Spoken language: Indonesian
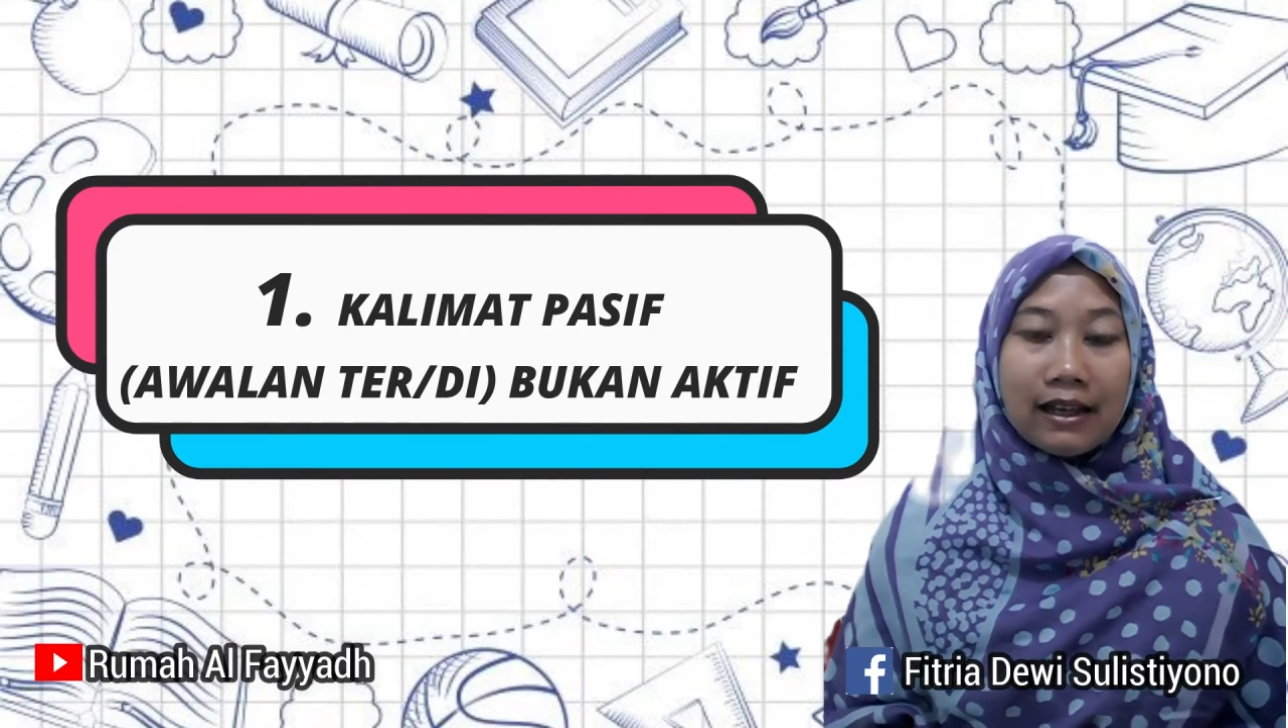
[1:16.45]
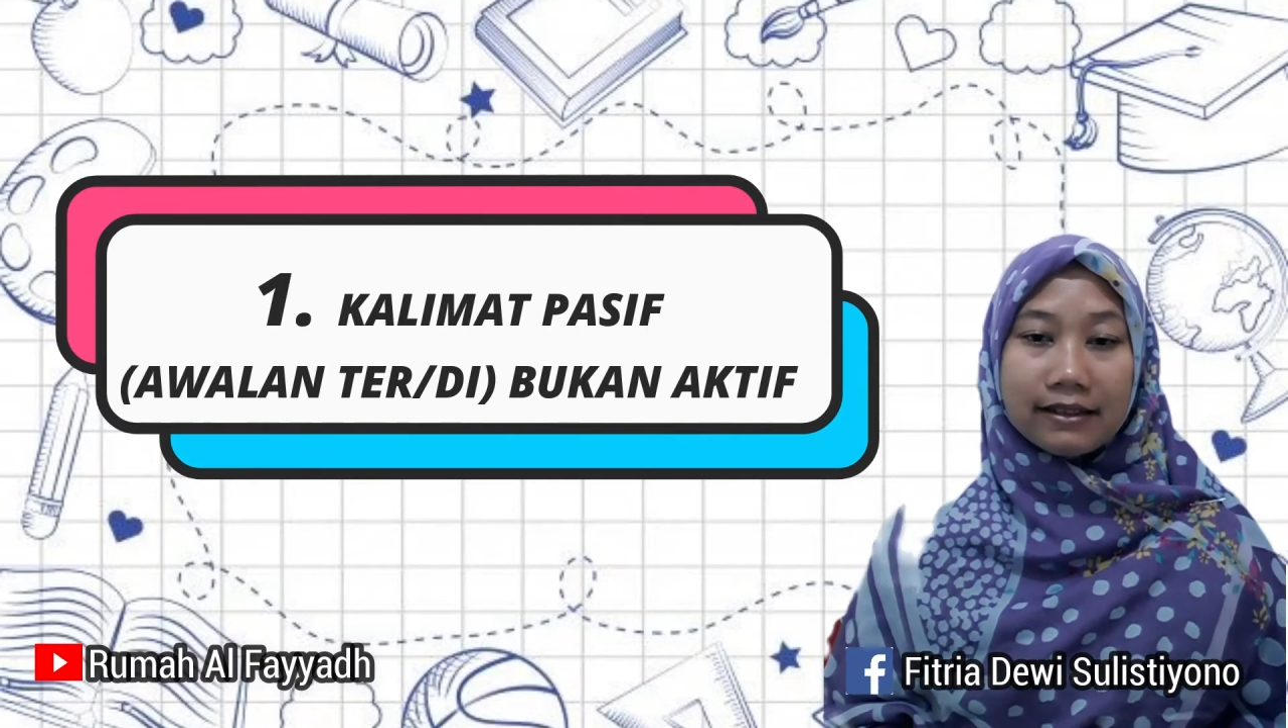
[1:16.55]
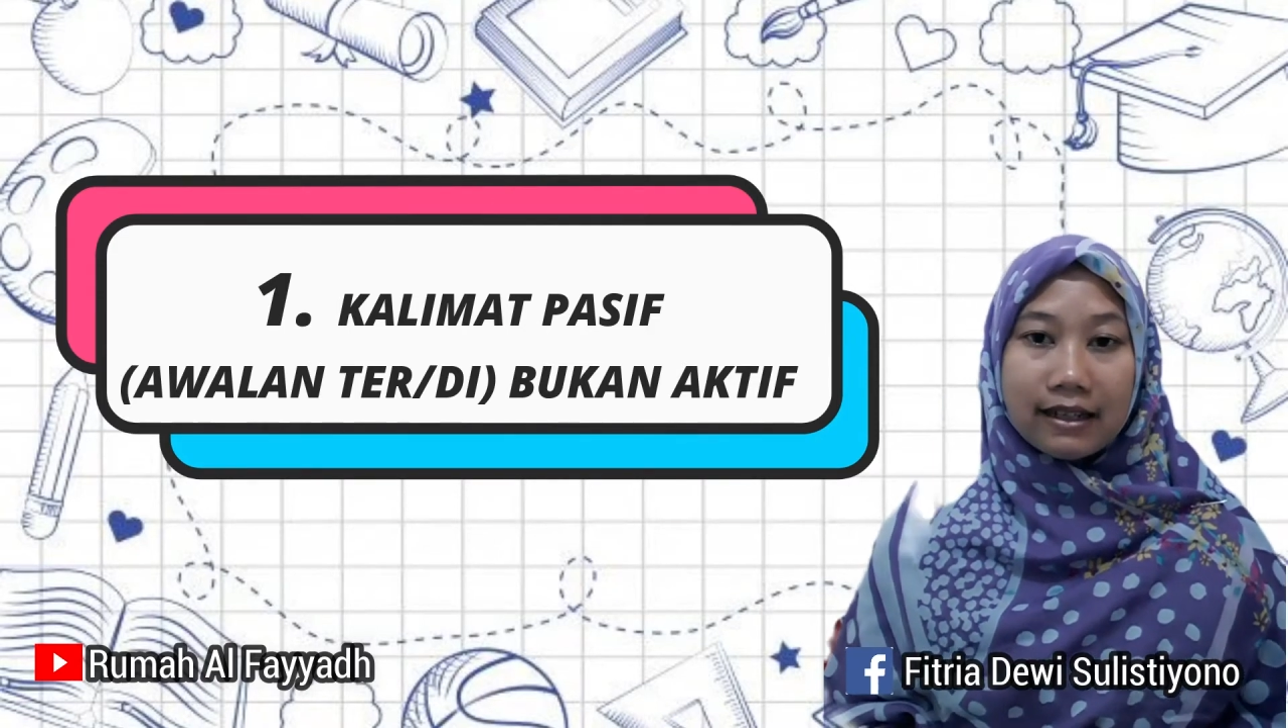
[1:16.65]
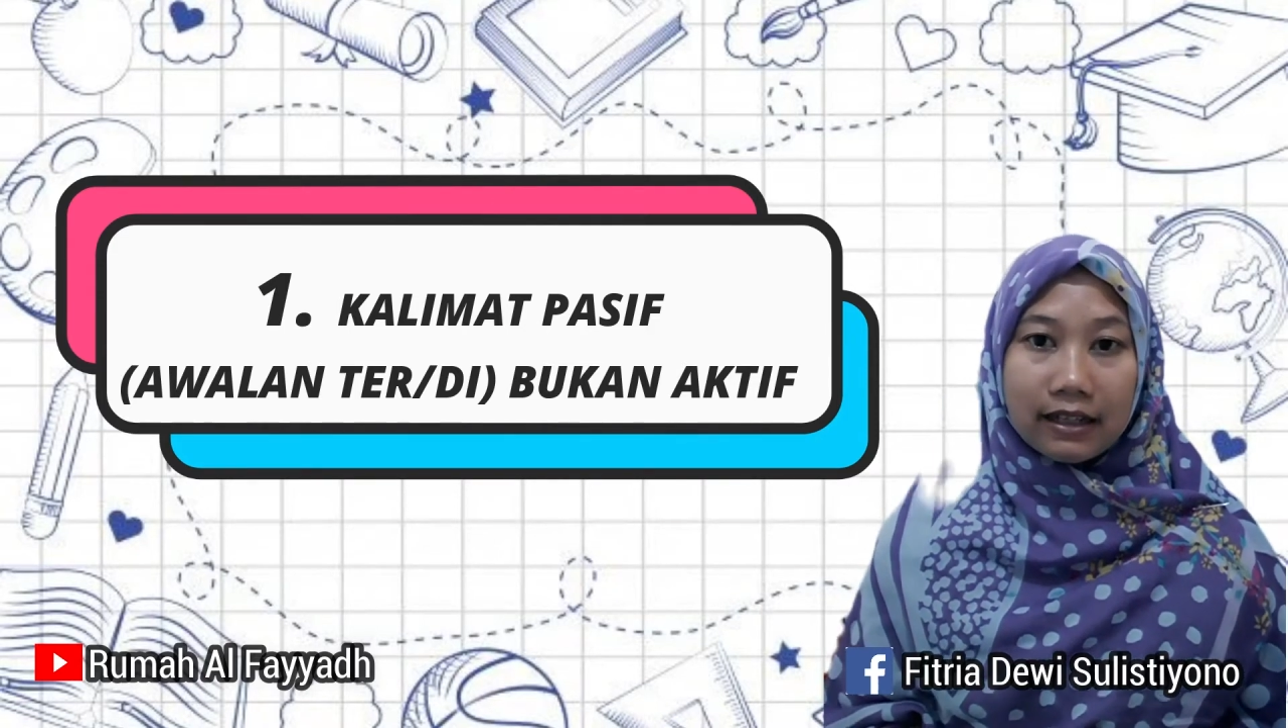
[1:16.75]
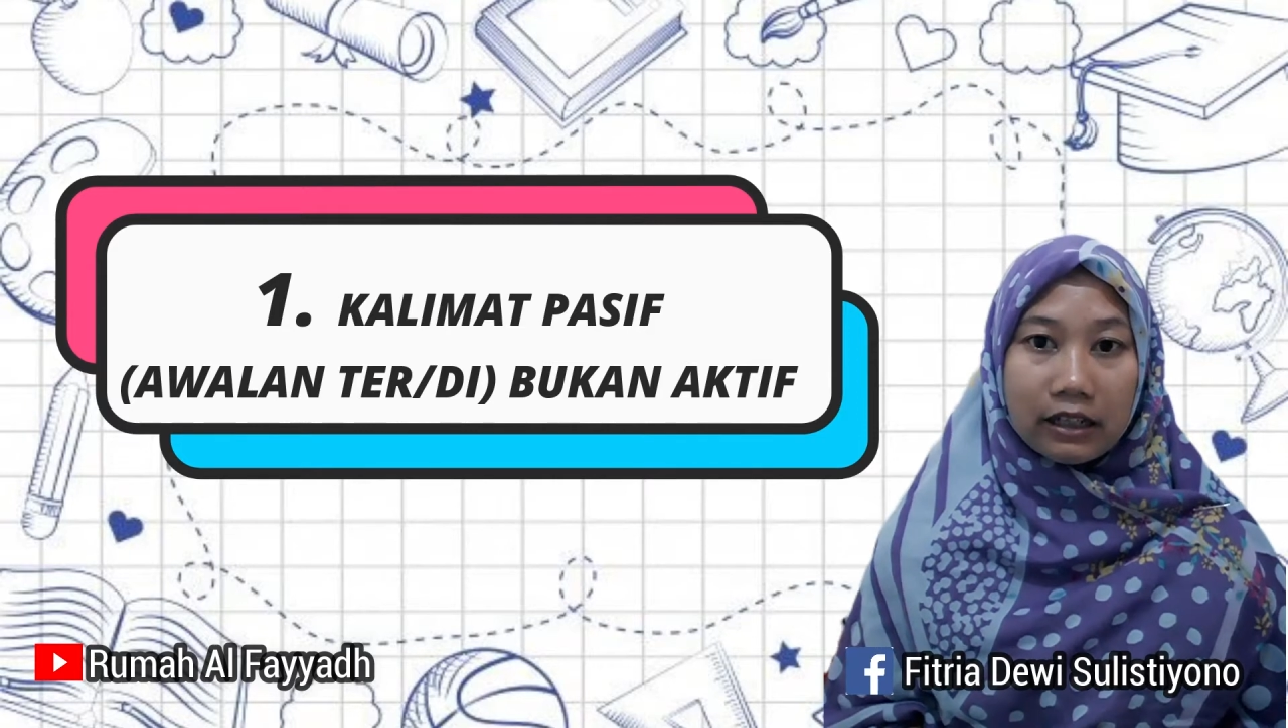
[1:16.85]

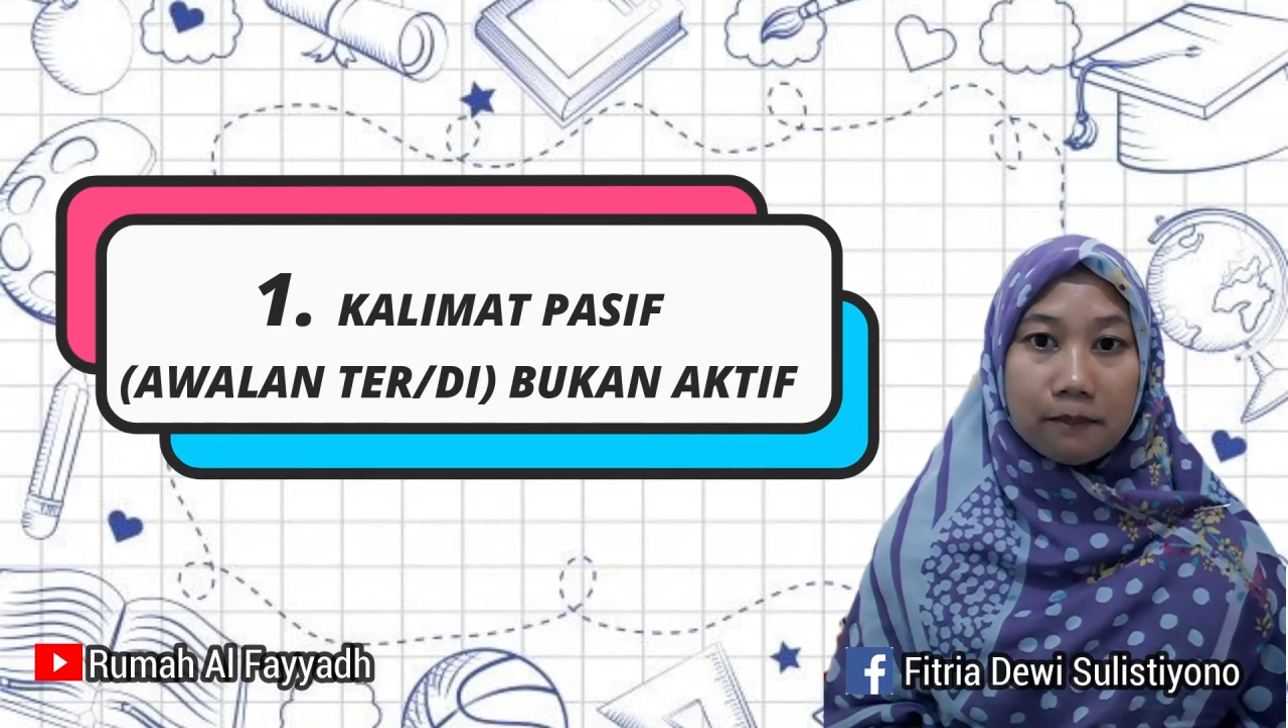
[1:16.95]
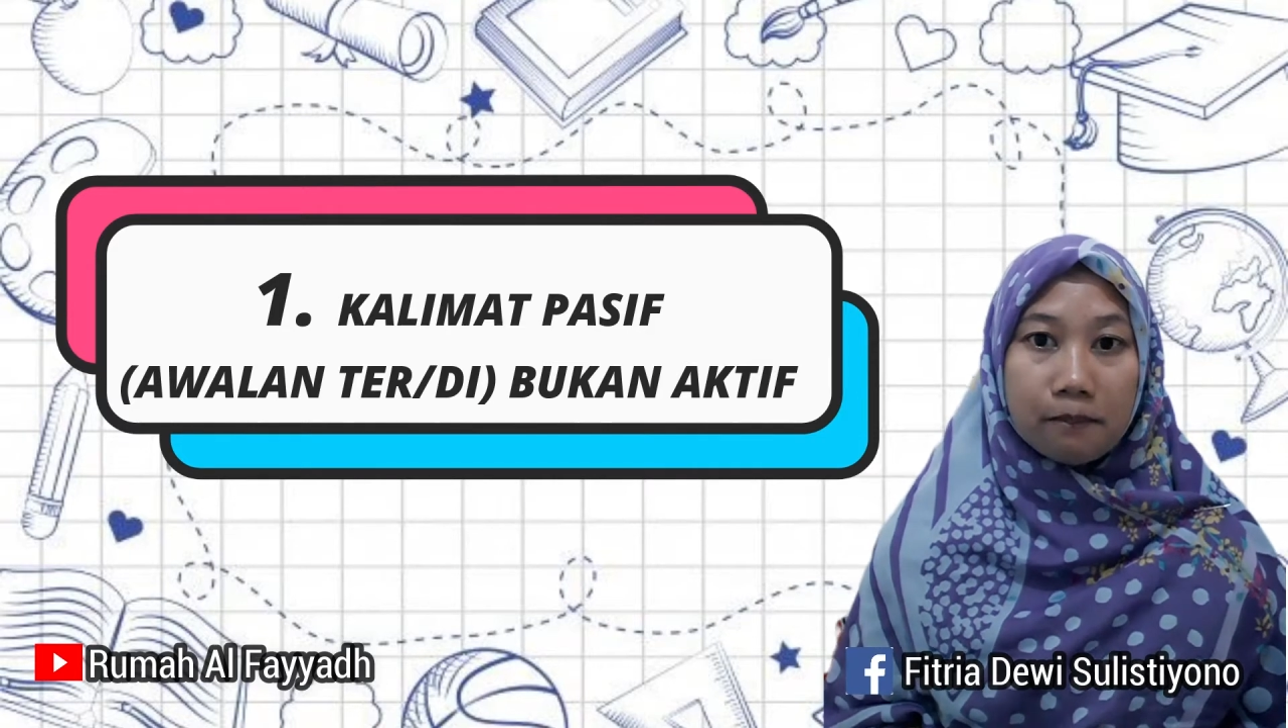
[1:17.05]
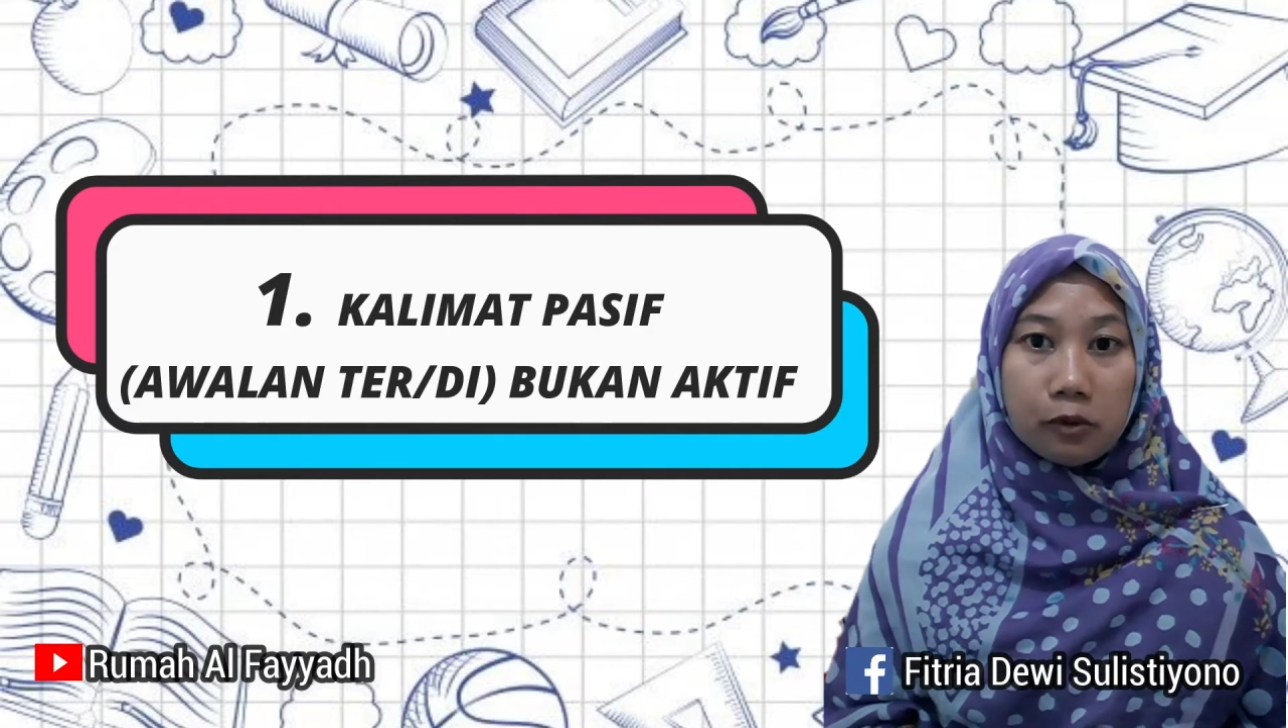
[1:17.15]
Jadi